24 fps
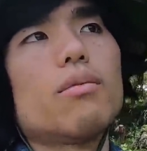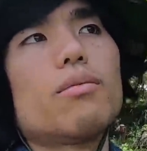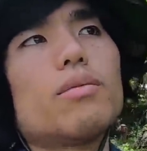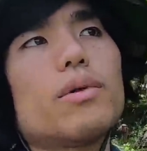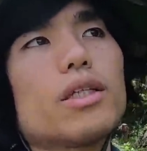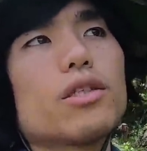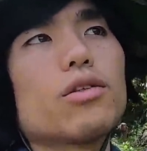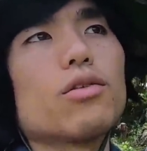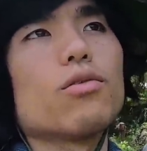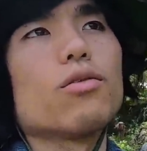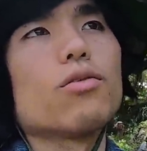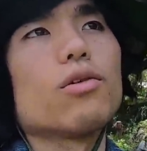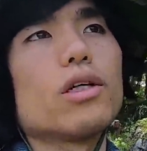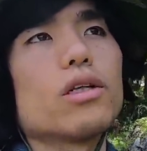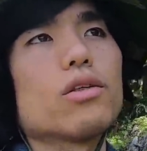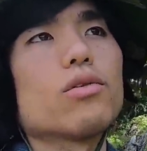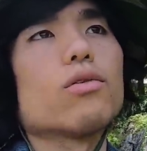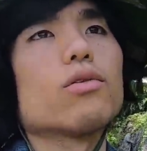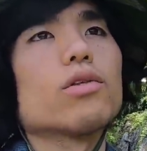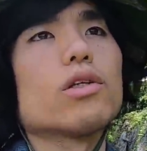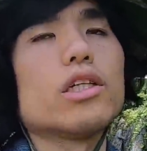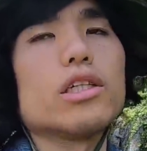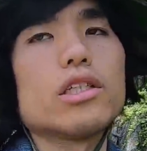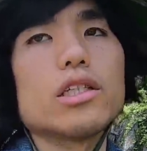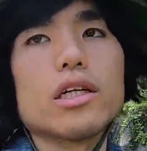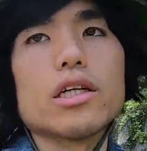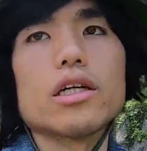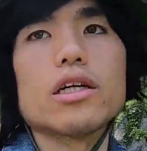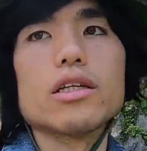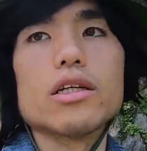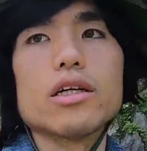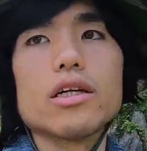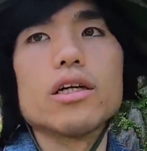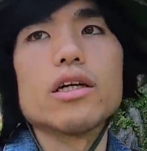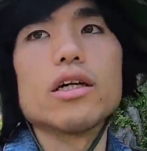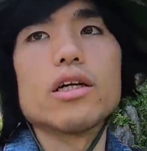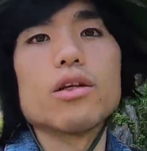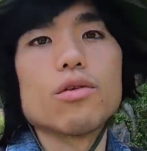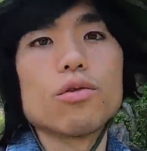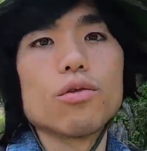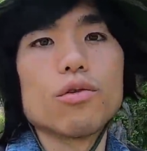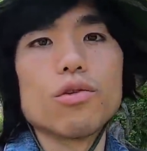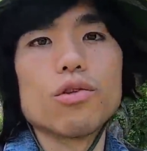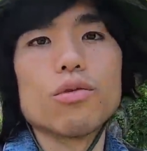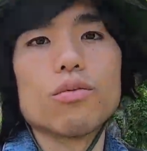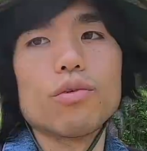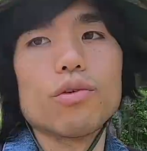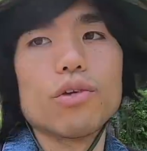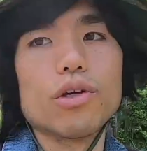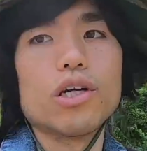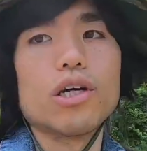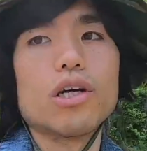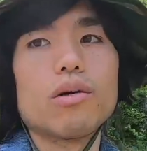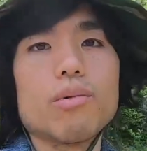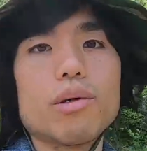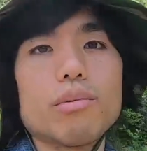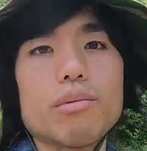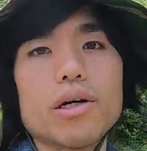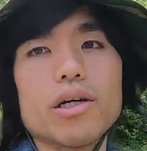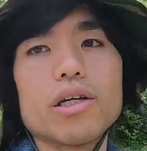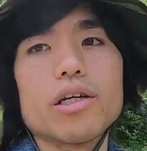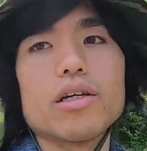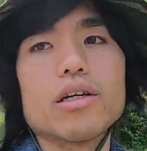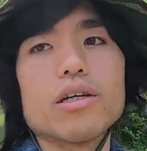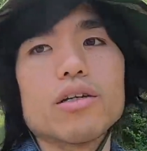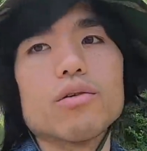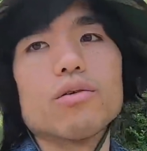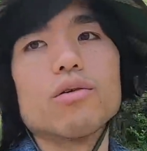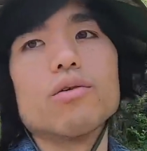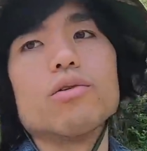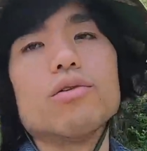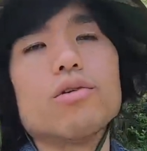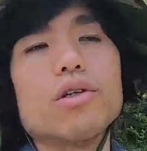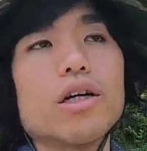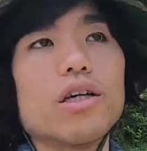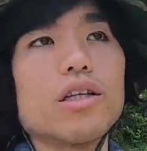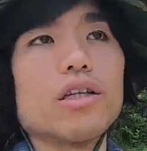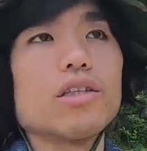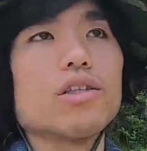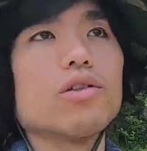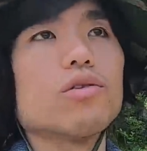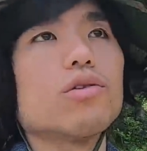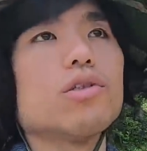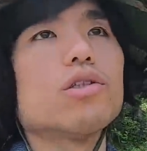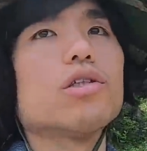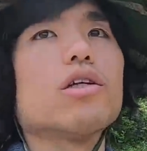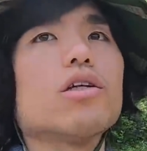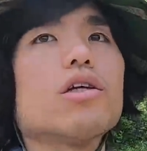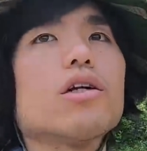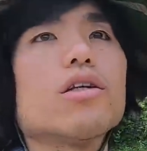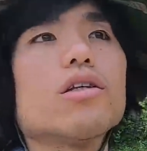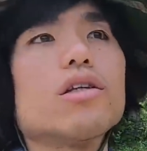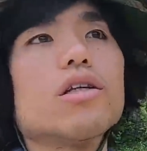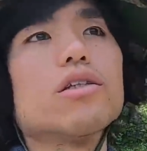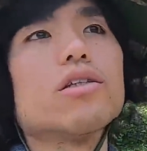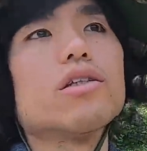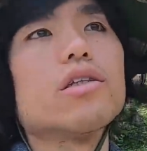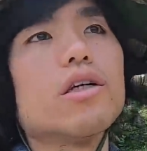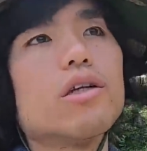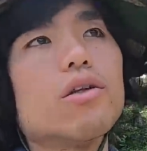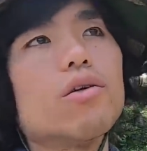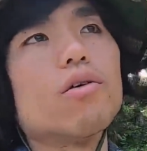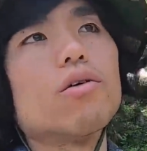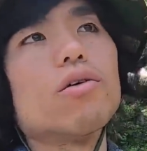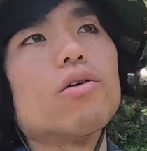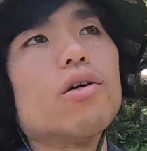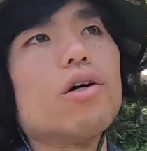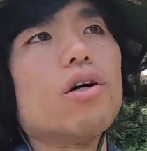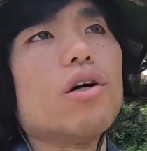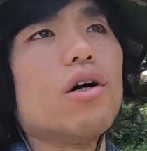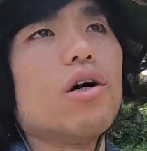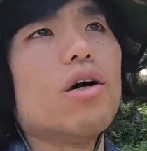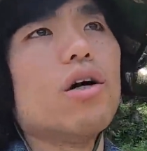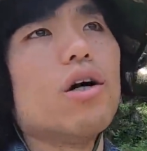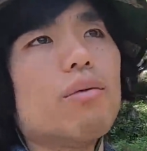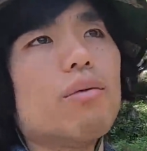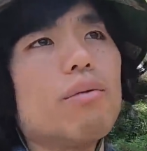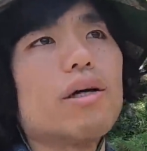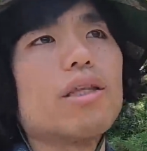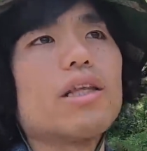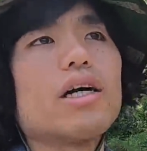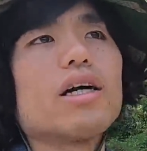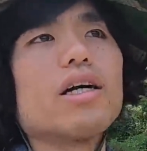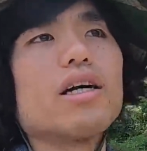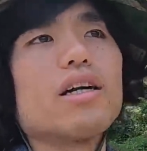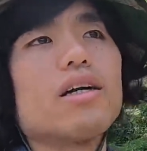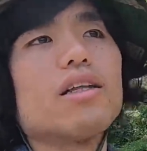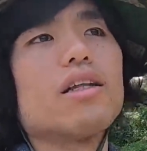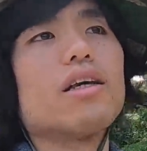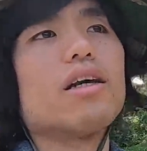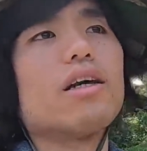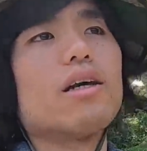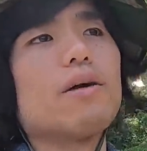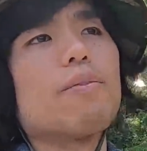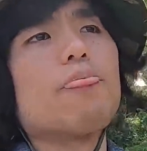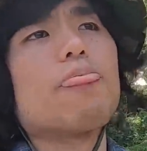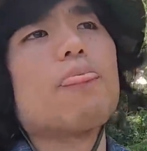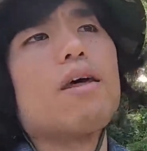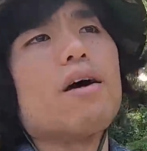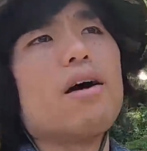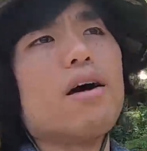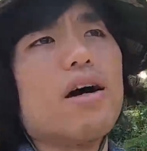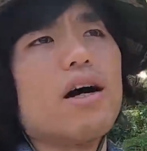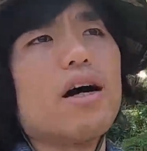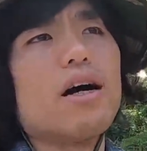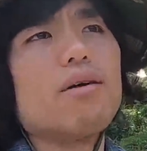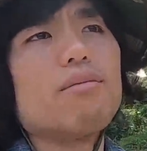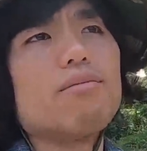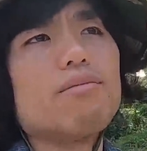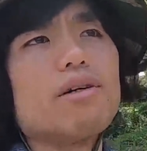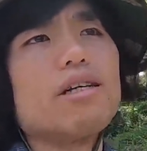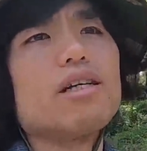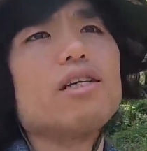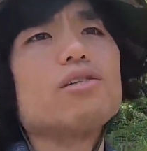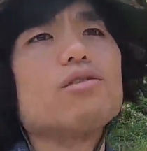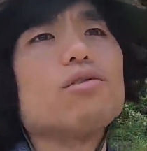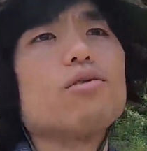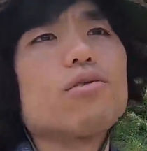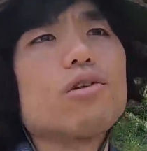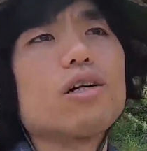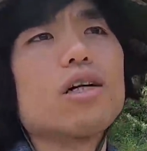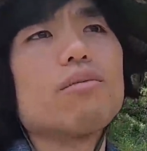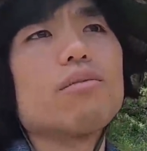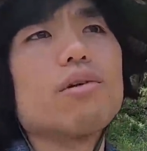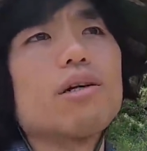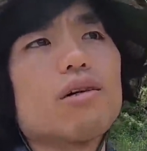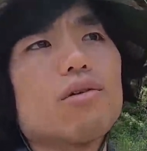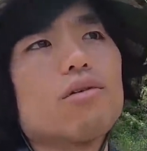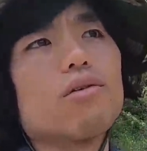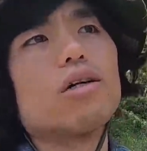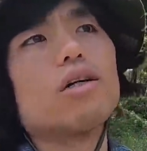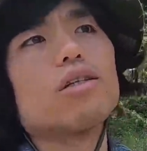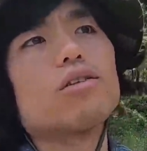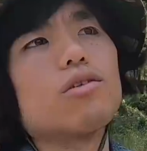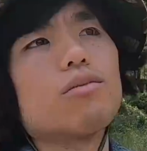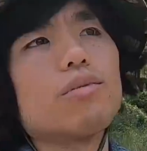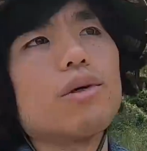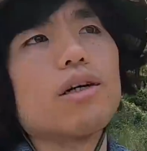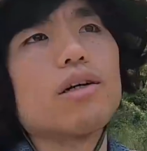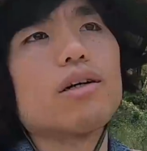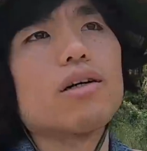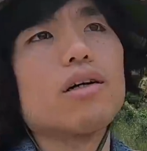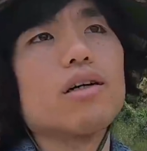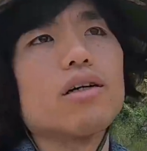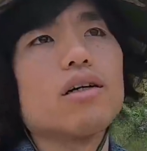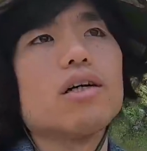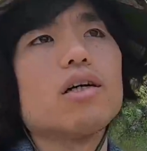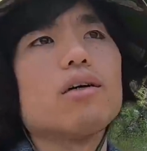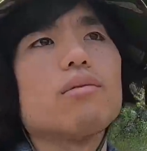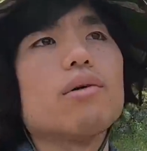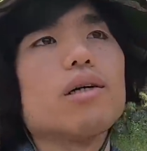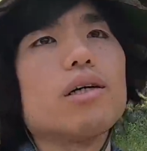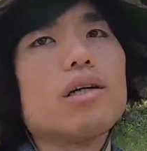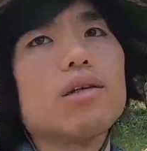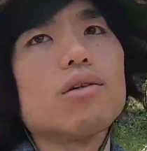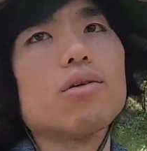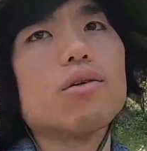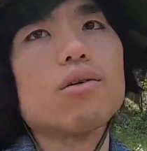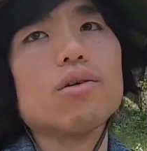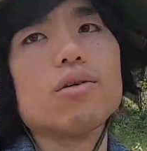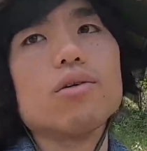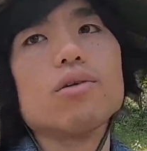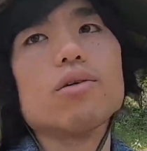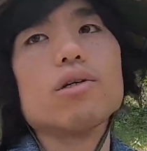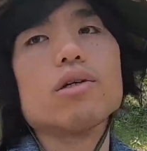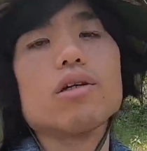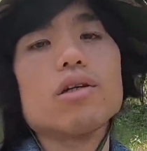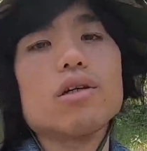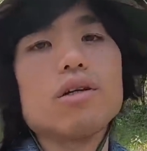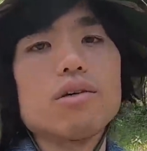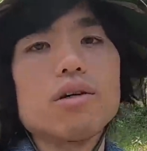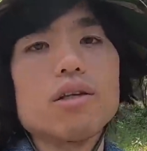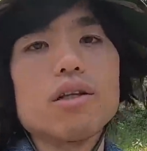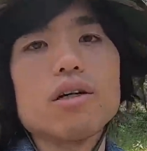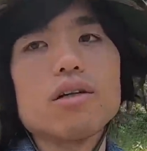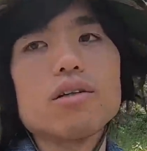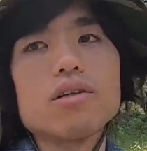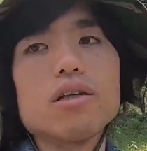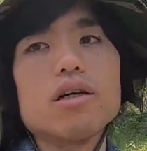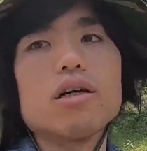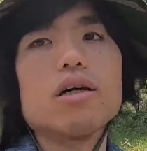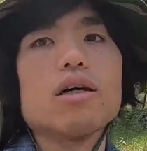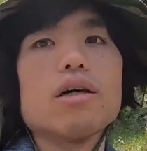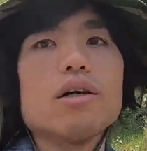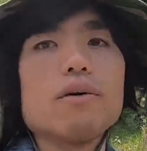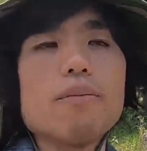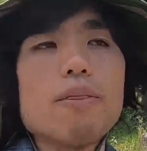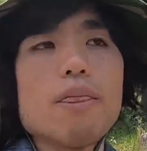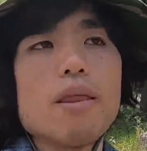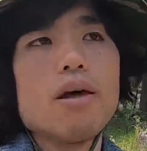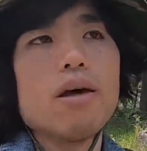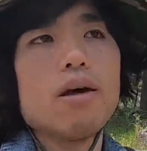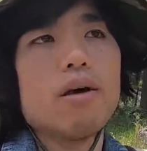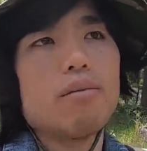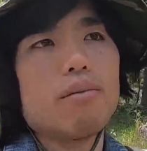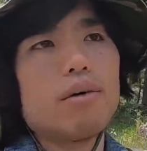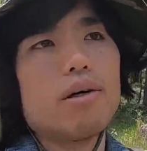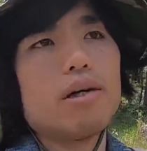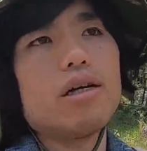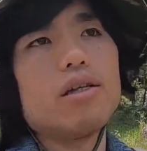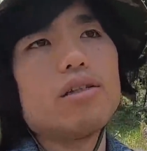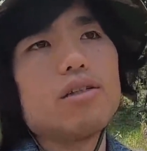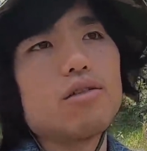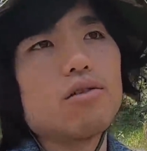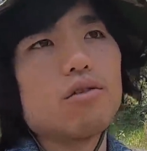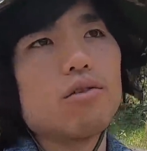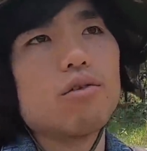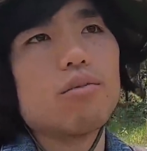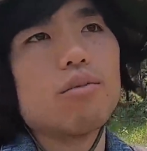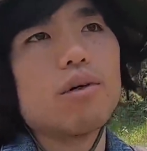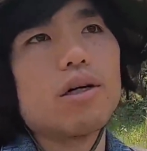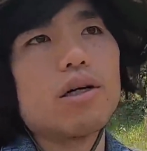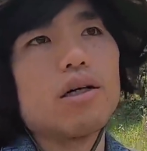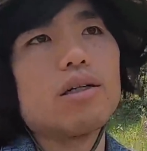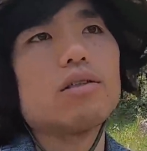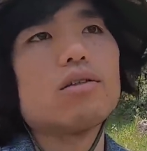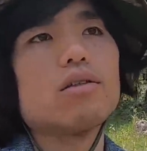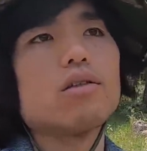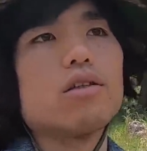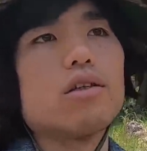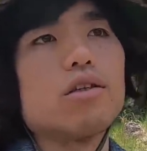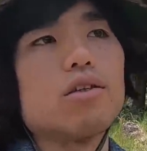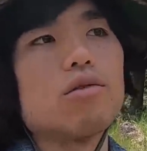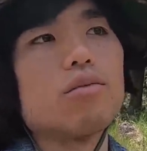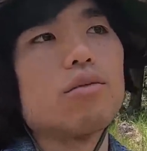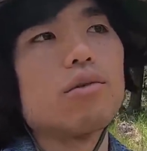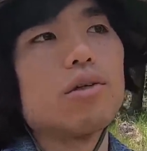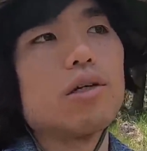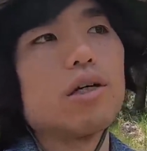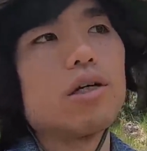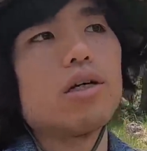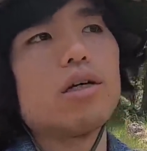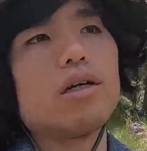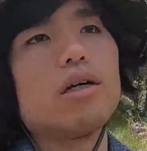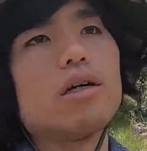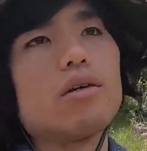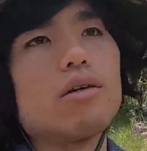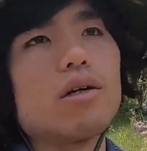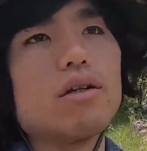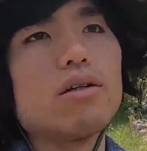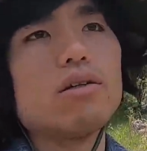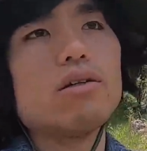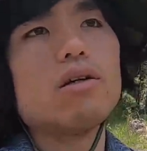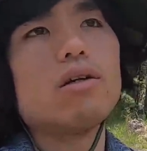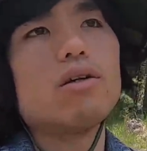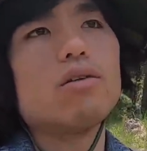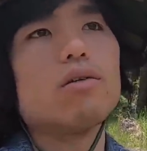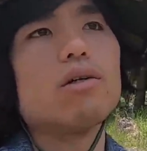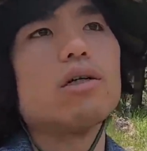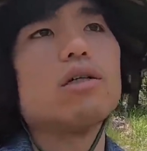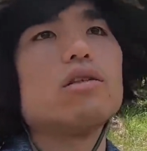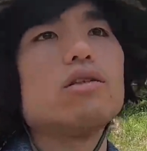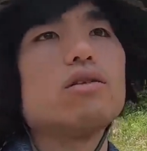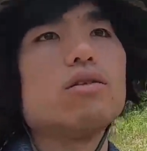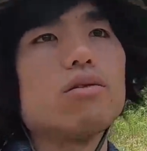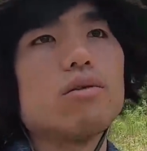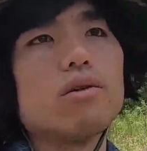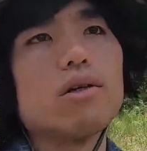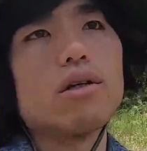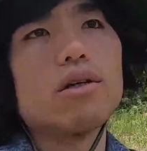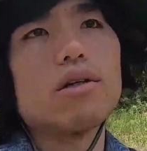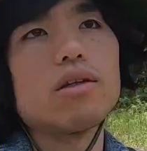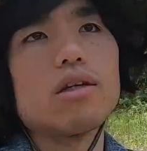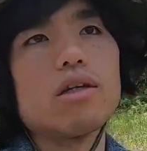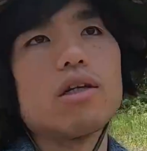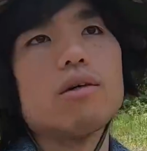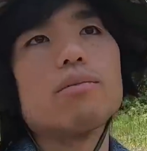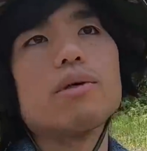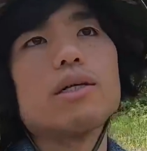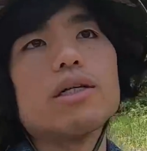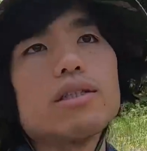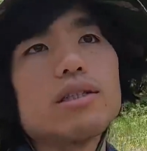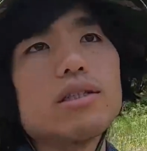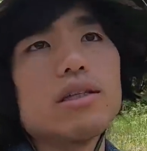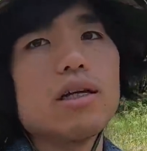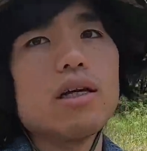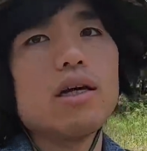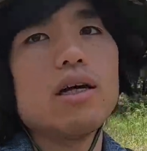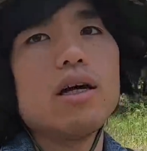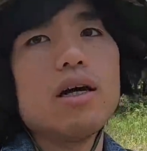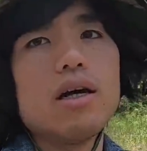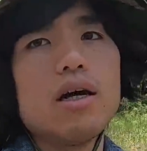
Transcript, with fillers: まあ、その後機材がね、えっと、どういうものを選べばいいかという話をしてたんですけど、まあ、だからねあんまりそのカメラの画素ばっか上げればいいというわけではなくて、まあ、レンズとのバランスっていうのもね、えっと、ある程度は必要になってきます。